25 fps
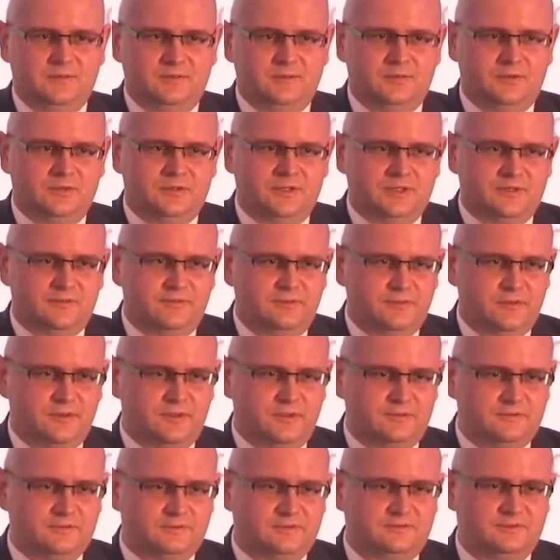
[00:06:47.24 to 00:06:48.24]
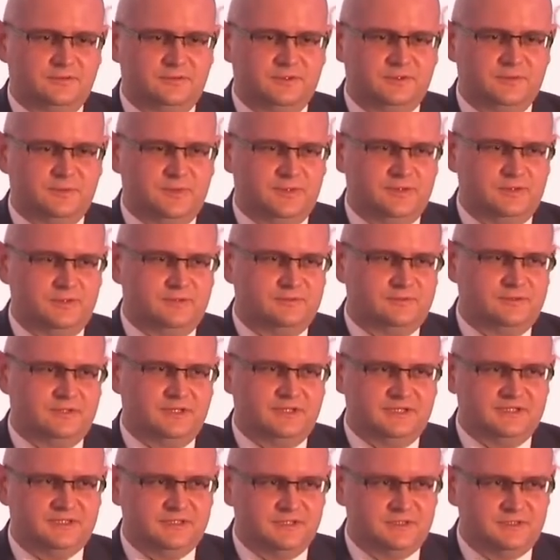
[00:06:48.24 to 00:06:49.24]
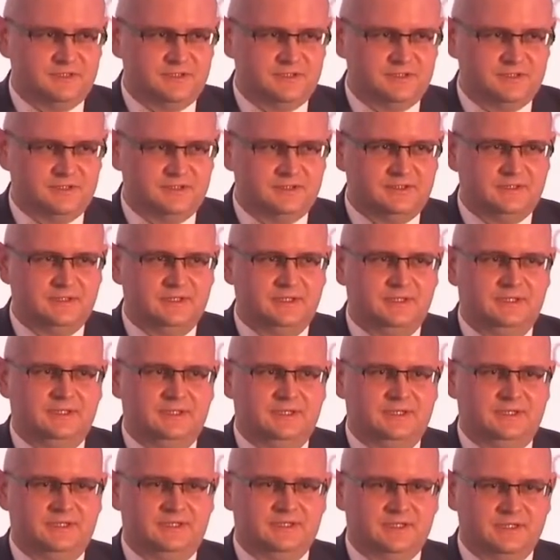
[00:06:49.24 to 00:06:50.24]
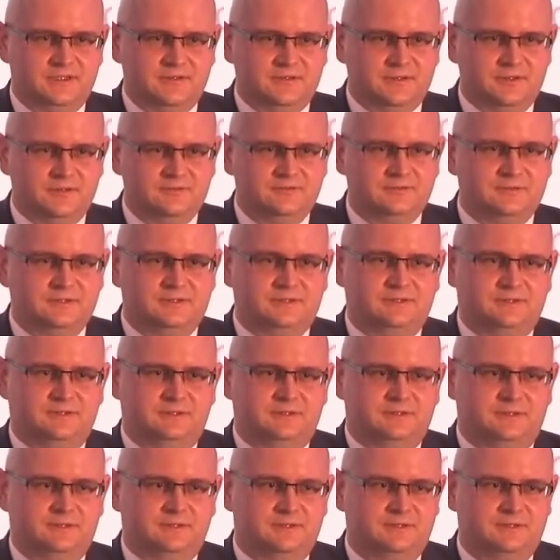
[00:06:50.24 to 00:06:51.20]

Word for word: waterfallowy, wodospadowy, klasyczny, kaskadowy